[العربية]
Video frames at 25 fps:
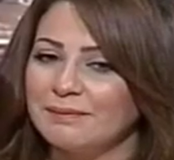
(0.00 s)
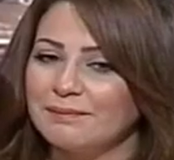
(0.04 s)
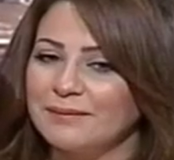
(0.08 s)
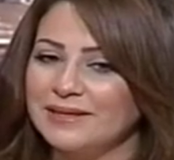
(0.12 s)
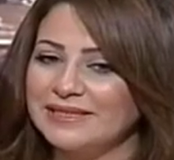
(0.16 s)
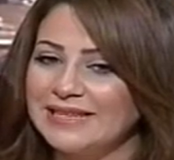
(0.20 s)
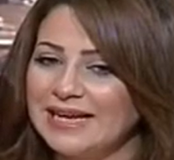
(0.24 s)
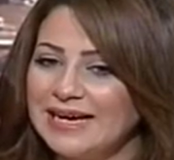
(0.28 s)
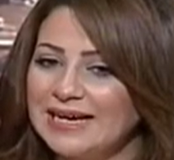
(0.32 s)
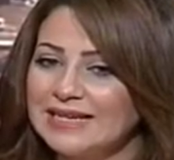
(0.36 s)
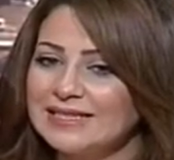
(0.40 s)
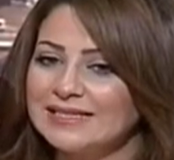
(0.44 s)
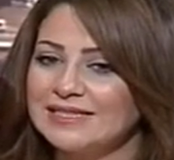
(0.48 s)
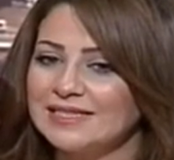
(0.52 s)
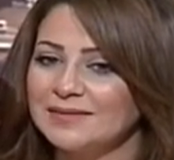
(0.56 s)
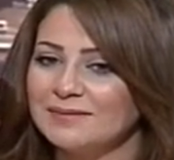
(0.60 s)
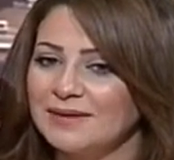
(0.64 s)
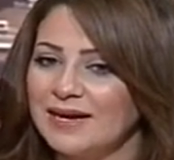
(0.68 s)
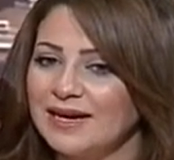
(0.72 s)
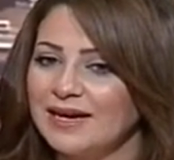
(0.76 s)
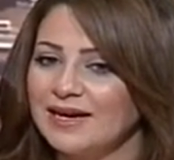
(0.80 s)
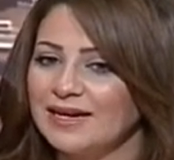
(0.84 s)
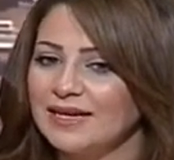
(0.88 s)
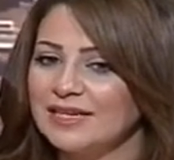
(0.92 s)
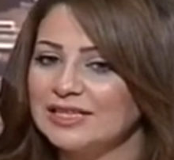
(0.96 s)
بداتي
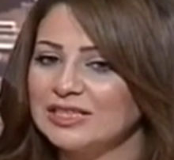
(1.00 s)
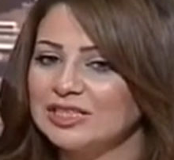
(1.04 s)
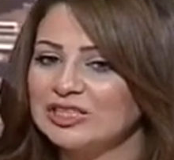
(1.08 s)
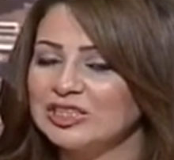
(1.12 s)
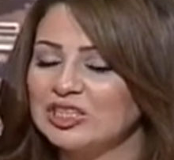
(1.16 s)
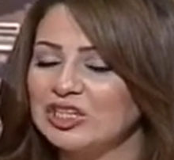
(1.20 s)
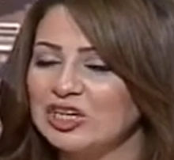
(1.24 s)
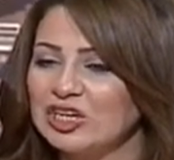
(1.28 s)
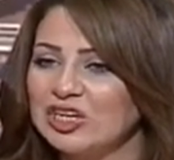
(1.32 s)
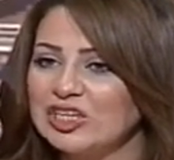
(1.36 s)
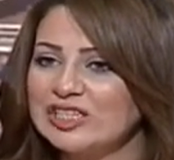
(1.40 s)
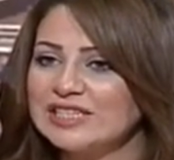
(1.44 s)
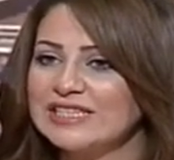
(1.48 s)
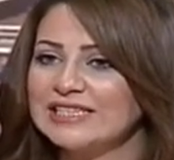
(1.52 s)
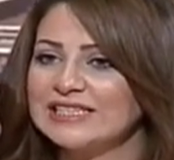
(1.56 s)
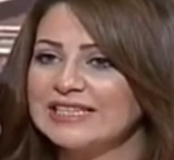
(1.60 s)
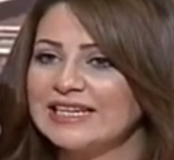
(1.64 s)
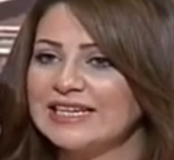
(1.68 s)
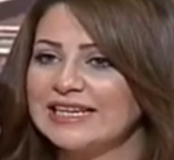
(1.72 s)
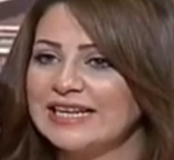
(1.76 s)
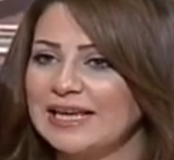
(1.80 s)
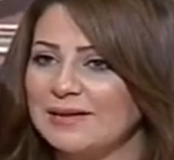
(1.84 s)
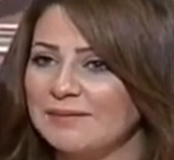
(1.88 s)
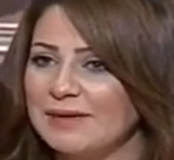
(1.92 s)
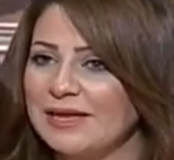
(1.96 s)
بقى دراسه
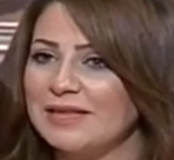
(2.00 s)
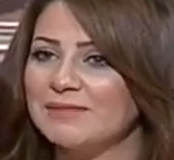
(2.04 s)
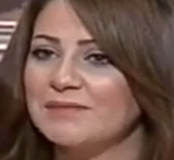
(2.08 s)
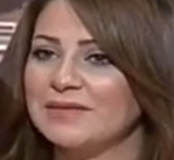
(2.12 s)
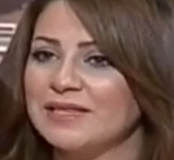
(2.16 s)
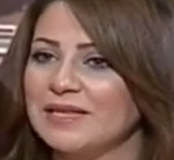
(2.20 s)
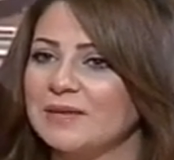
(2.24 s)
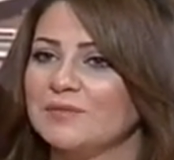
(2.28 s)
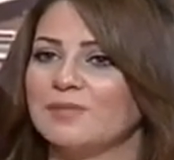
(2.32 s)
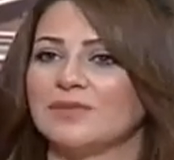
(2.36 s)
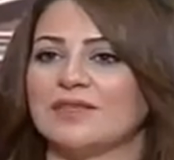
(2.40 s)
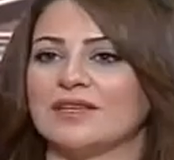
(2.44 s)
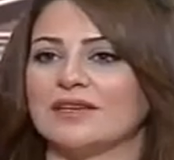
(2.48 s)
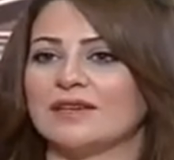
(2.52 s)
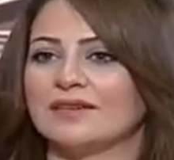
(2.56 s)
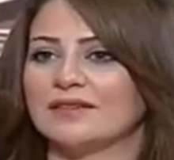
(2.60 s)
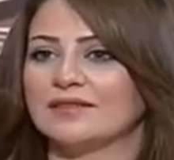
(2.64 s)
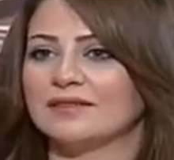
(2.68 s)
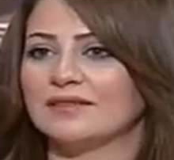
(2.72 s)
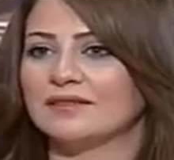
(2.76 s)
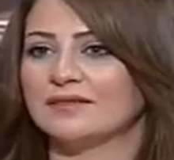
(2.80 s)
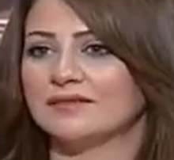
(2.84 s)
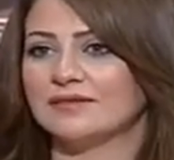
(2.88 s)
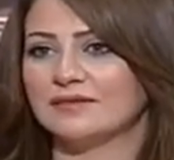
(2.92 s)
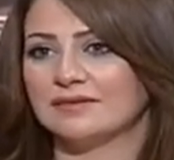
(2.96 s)
الكمان من امتى
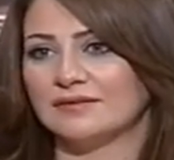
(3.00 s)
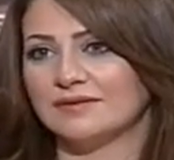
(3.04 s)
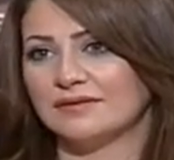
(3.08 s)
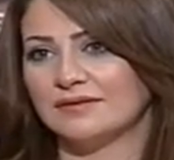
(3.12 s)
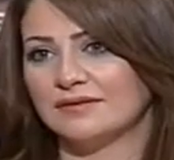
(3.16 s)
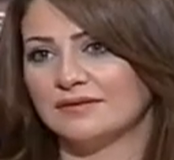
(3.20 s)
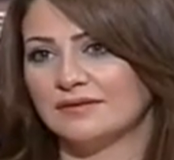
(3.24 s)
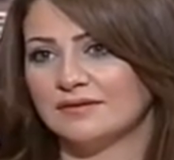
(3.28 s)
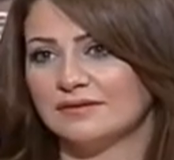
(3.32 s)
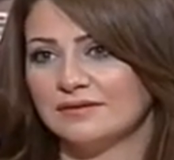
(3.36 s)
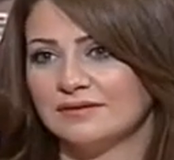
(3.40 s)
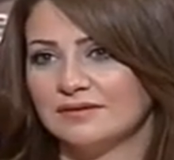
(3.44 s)
بقالي